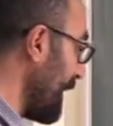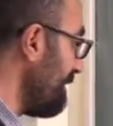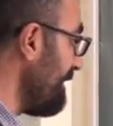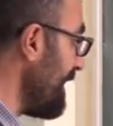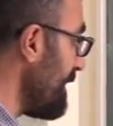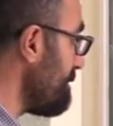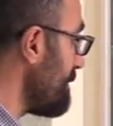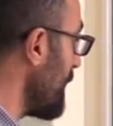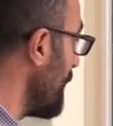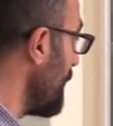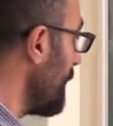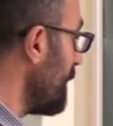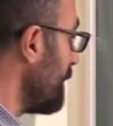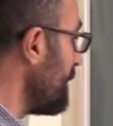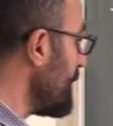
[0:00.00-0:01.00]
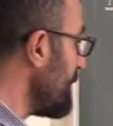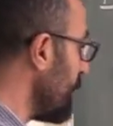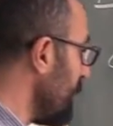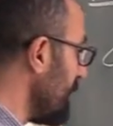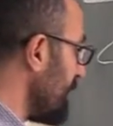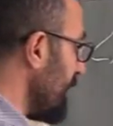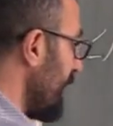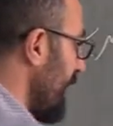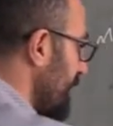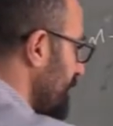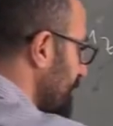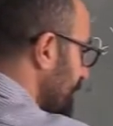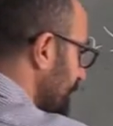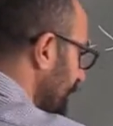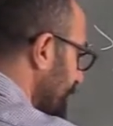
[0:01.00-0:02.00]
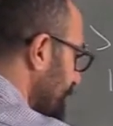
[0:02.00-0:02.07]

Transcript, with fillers: Ve 1 bölü 2 H çizgiler